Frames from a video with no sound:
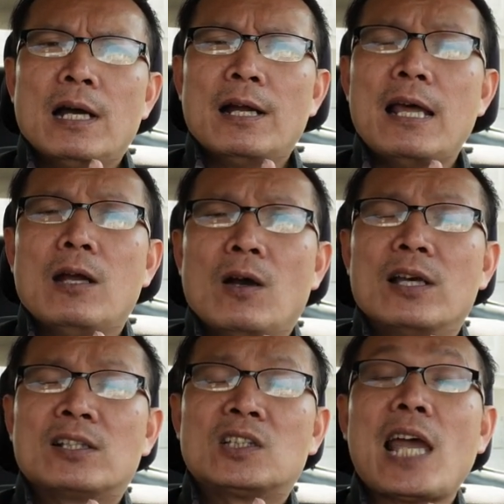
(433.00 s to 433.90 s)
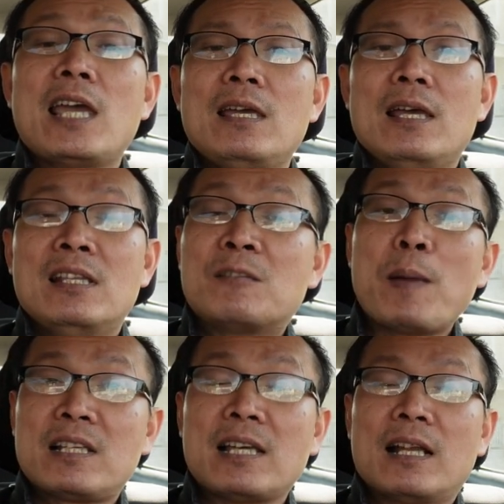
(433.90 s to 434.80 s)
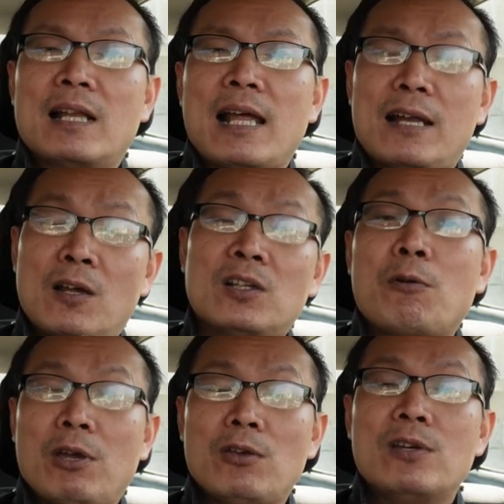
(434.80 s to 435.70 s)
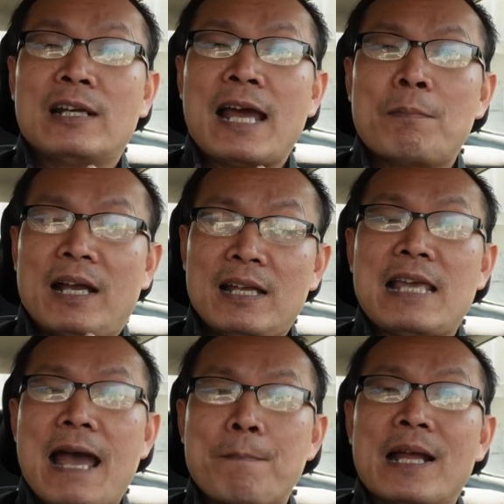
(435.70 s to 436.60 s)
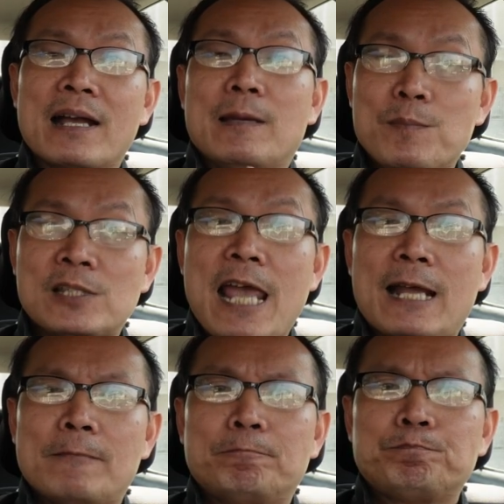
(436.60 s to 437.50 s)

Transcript: ở đây gọi là state inspection là nó theo kiểu Việt Nam là cái chạm đăng kiểm xe đó